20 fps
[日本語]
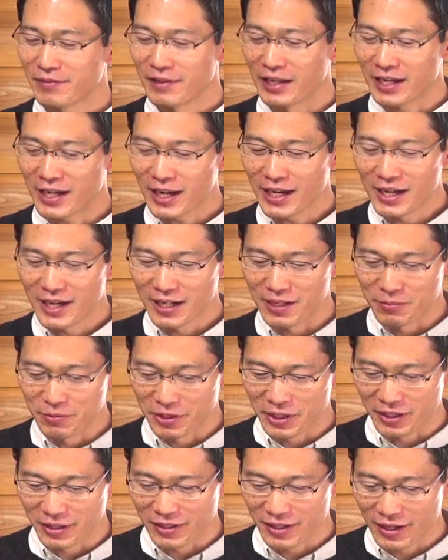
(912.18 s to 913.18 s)
で彼らに
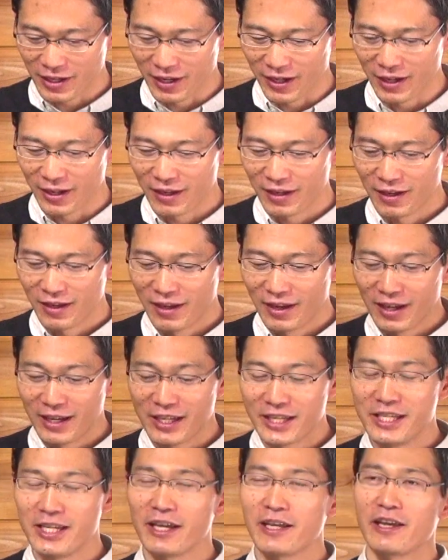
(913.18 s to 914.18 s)
向かって
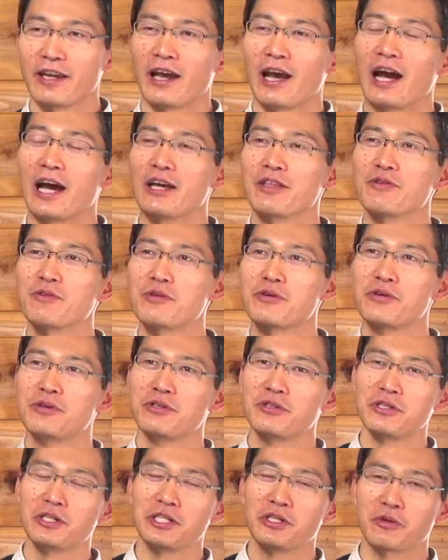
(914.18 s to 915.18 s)
いやいやあの
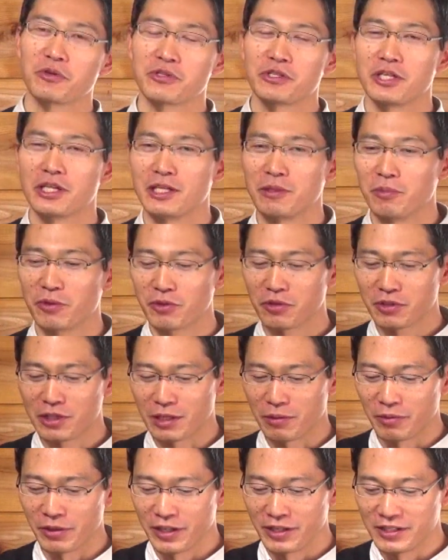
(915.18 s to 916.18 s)
古い教えに戻っ
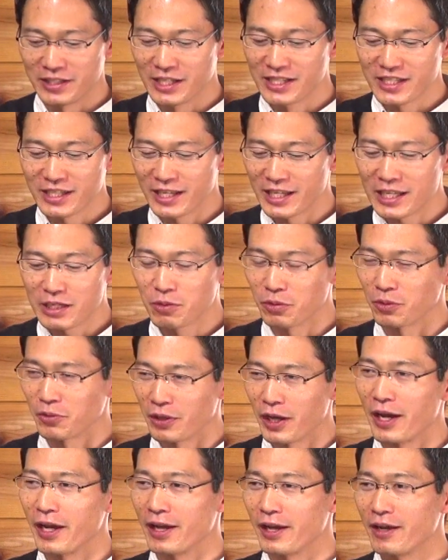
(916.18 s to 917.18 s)
てもね全然いいこと
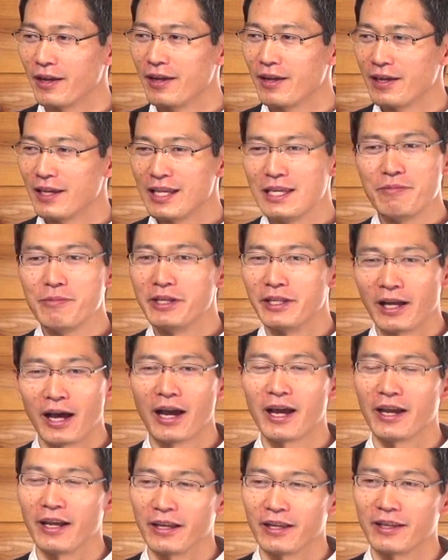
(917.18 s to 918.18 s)
ない意味
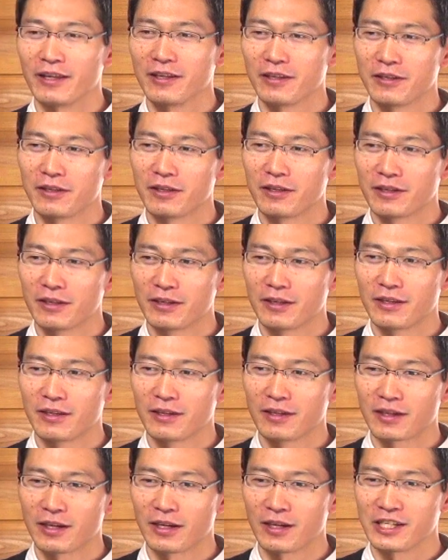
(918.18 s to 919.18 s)
ない
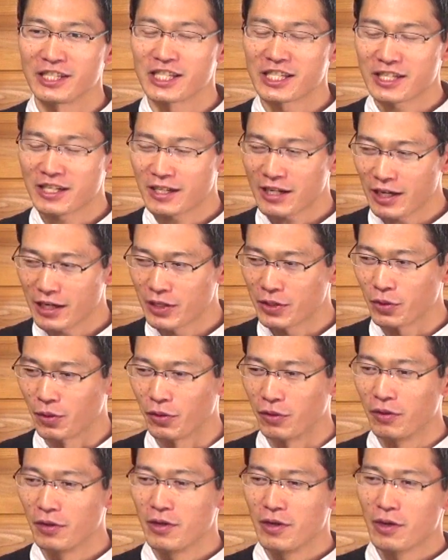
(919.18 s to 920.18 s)
からしっかり
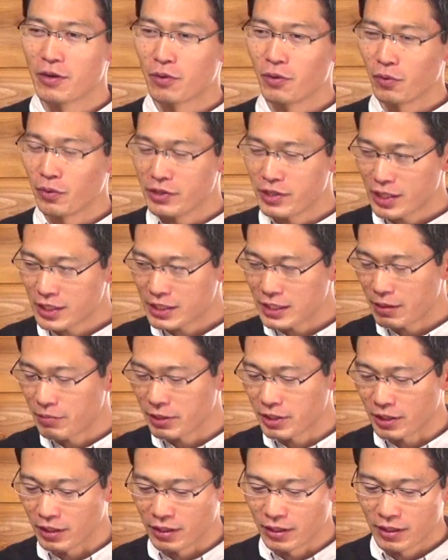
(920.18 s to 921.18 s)
とこのイエス
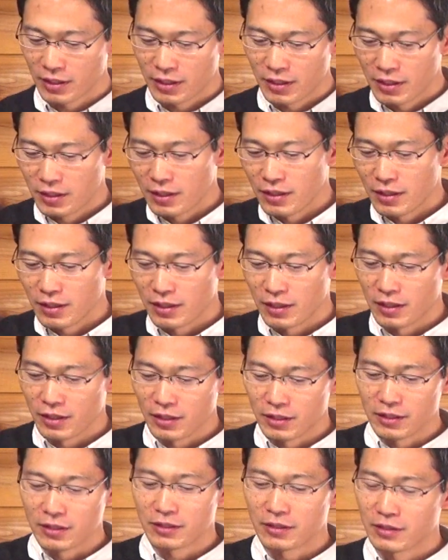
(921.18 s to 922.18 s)
様に、
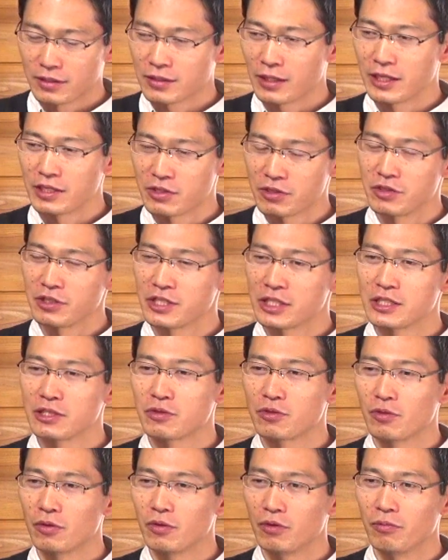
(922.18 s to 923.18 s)
えー、対する
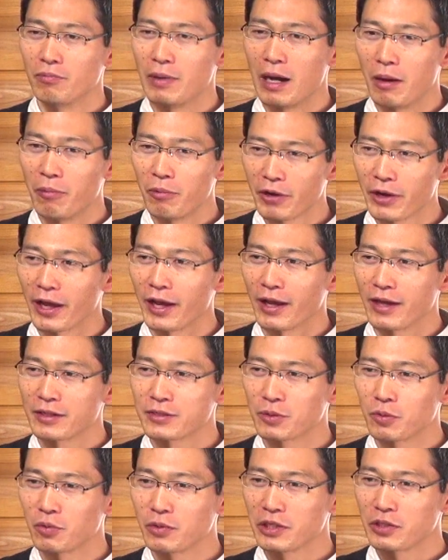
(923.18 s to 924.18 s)
信仰を守れ
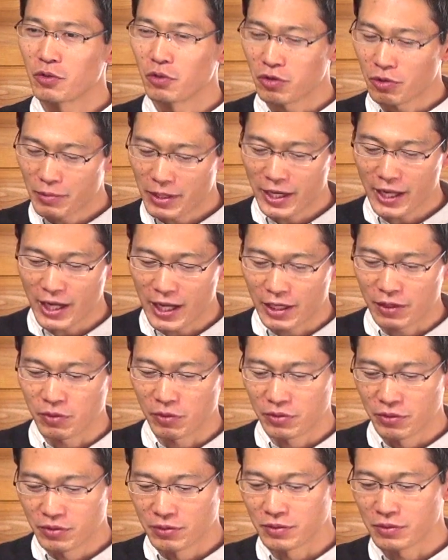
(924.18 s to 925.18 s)
そこにとどまれ
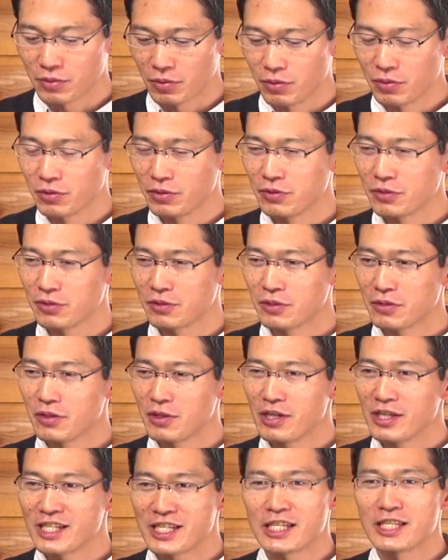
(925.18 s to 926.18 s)
というそういう
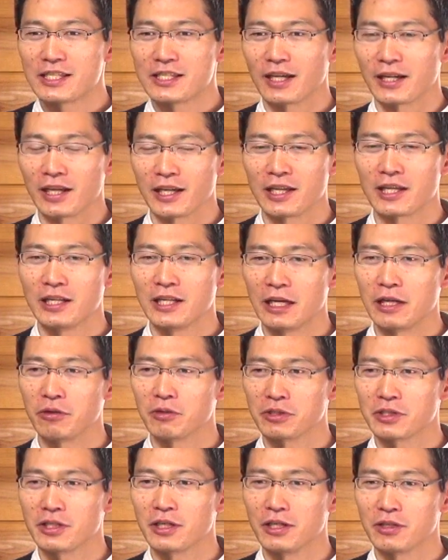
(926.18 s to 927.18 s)
叱咤激励
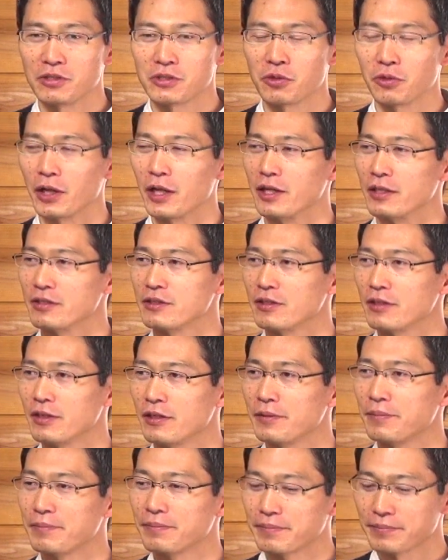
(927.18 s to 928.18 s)
をしている人なんですよね。